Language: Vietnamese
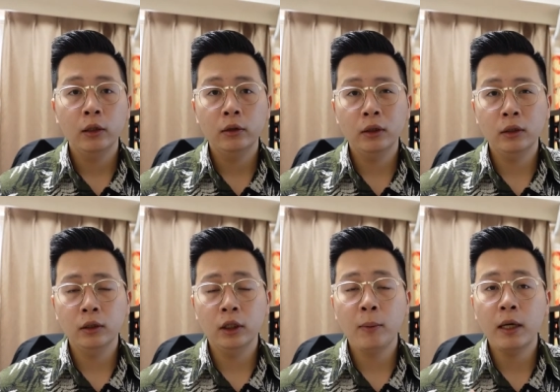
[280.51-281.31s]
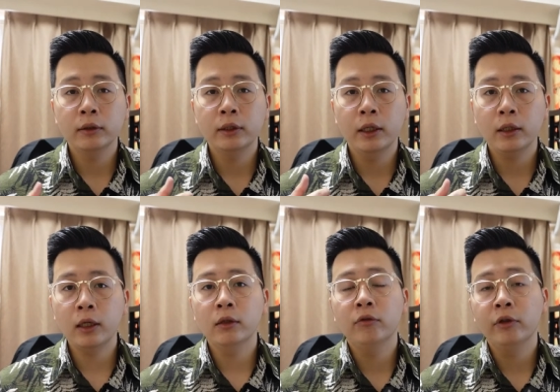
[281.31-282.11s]
thì các bạn sẽ
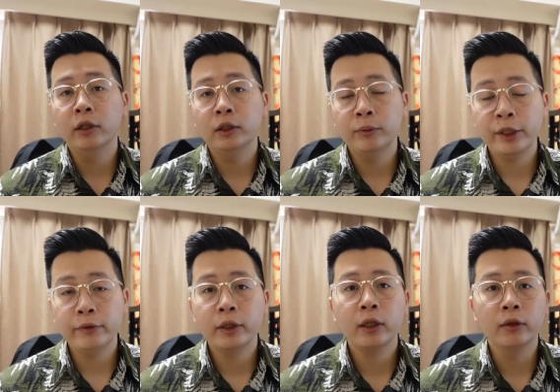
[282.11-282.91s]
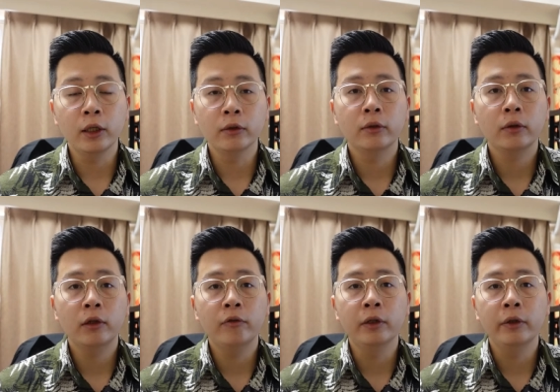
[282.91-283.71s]
cần phải xem xét rất cẩn thận
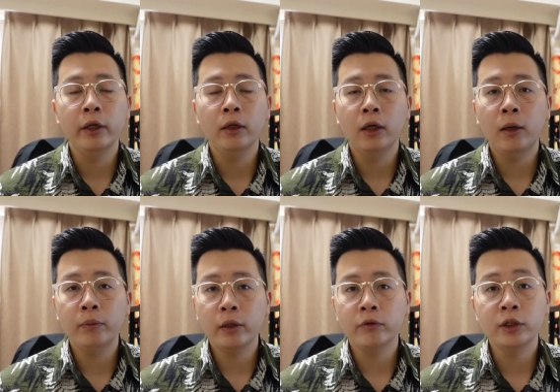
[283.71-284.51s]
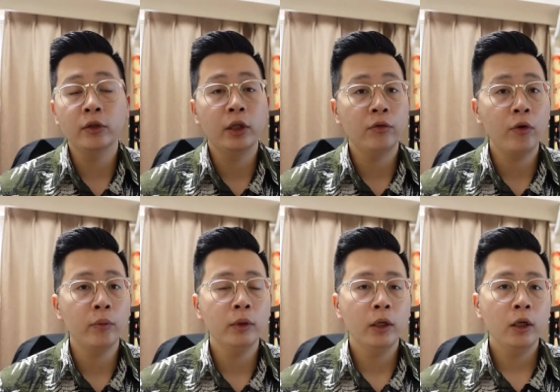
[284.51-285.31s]
cái vấn đề là update version
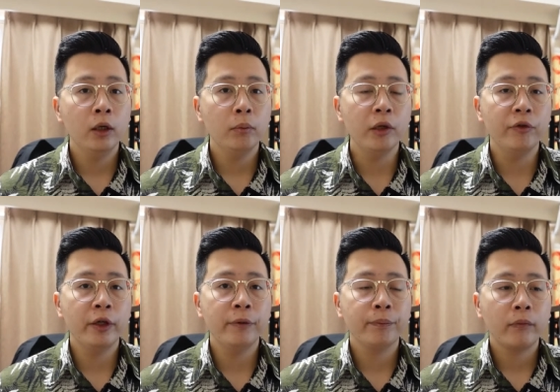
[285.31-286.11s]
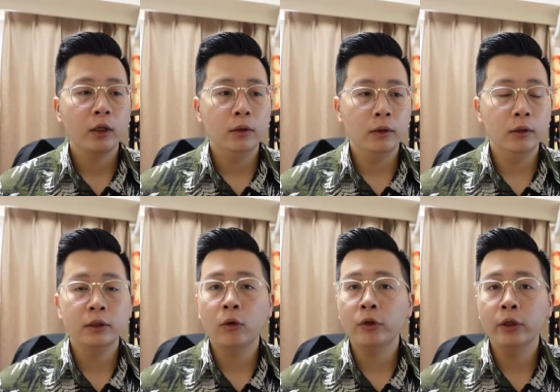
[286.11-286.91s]
Terraform bởi vì ấy, ờ,
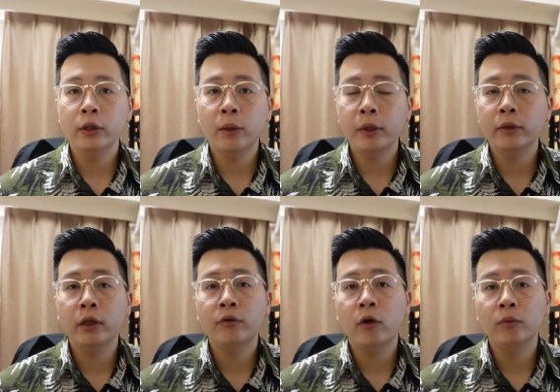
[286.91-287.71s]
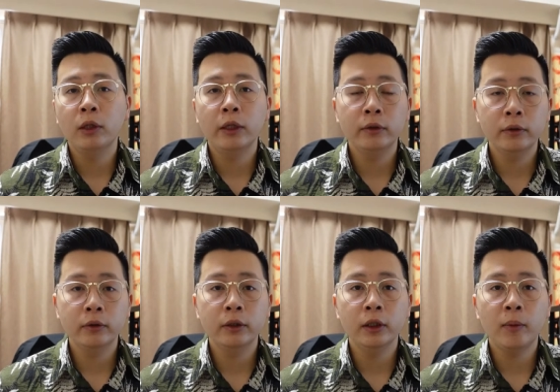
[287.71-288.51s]
sau khi update Terraform lên
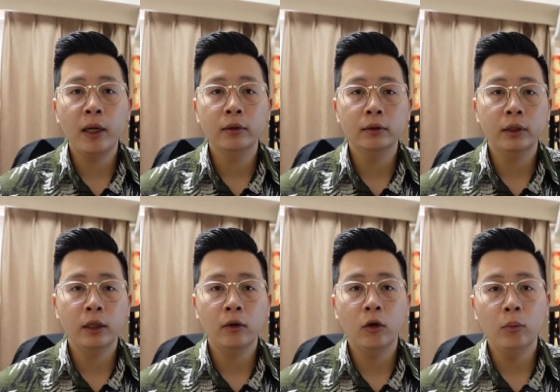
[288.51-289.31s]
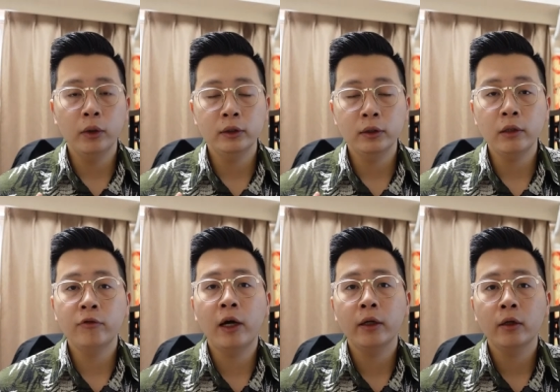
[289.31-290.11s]
thì các bạn sẽ có một state
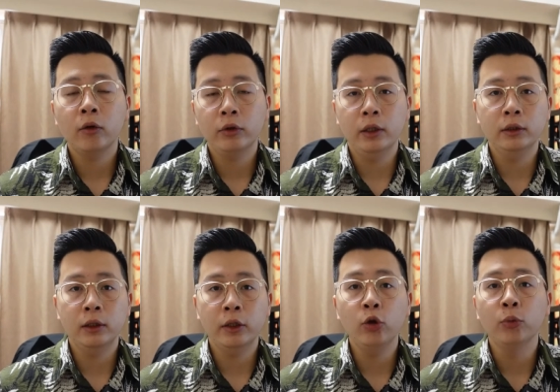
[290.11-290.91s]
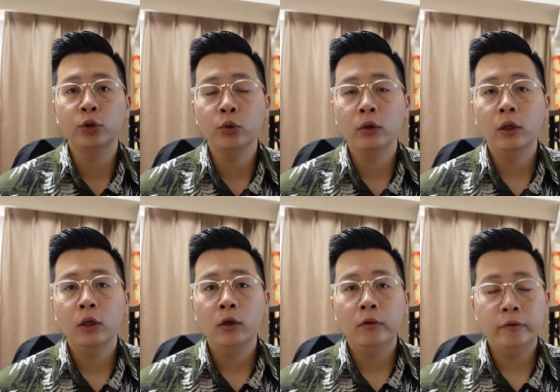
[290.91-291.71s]
file có thể sẽ thay đổi một chút
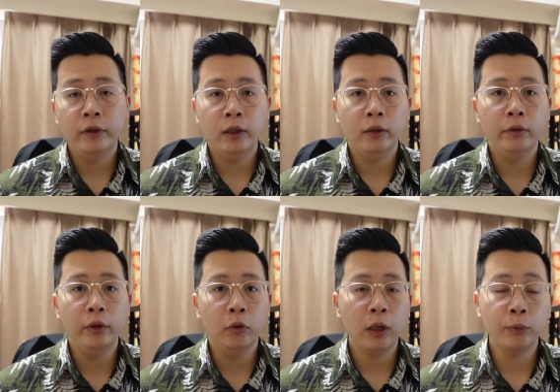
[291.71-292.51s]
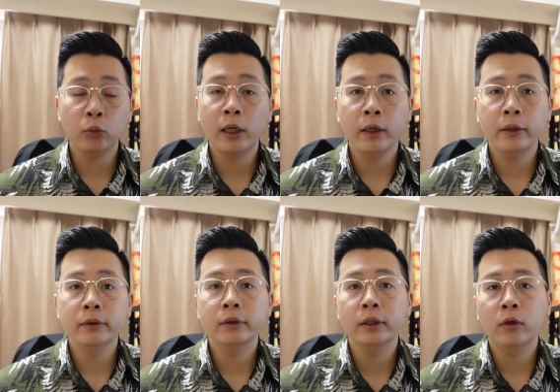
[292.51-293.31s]
và nếu gặp trục trặc ấy
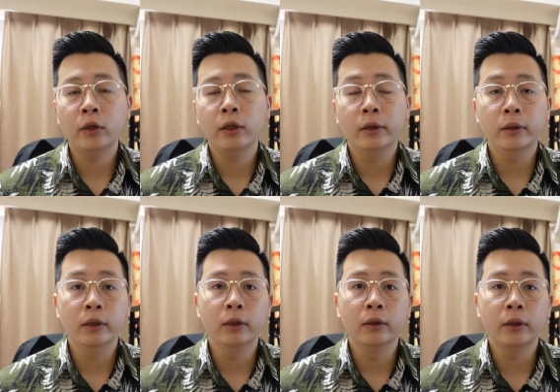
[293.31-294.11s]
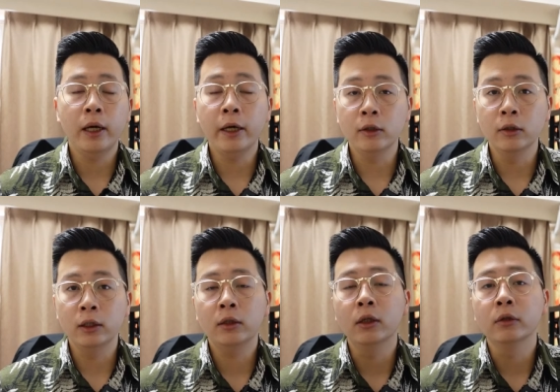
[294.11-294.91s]
thì có thể uh, ảnh hưởng
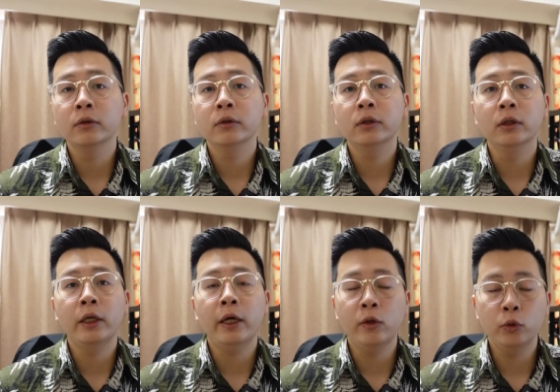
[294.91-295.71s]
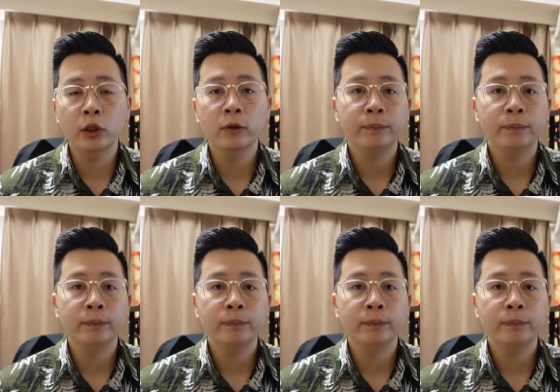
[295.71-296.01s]
rất lớn tới cái end user